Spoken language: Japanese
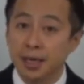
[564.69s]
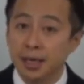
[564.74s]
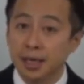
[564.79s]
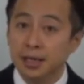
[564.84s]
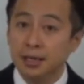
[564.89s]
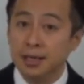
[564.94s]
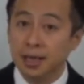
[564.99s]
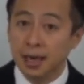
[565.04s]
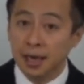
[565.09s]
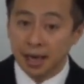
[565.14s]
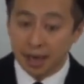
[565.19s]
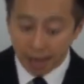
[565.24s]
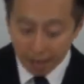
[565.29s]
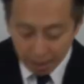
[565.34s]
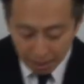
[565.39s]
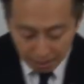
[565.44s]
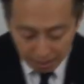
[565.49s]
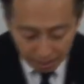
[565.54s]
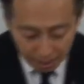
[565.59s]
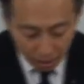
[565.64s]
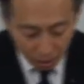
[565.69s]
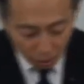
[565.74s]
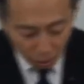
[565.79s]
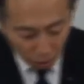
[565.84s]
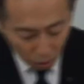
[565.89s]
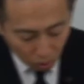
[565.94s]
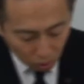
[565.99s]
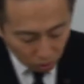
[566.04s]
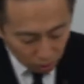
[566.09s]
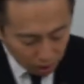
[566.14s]
ですから
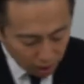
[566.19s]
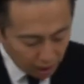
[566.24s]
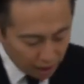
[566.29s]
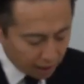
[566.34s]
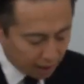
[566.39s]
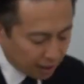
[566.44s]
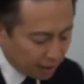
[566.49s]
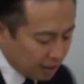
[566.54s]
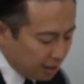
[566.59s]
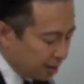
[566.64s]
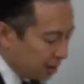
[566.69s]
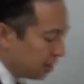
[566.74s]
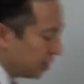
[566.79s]
ここで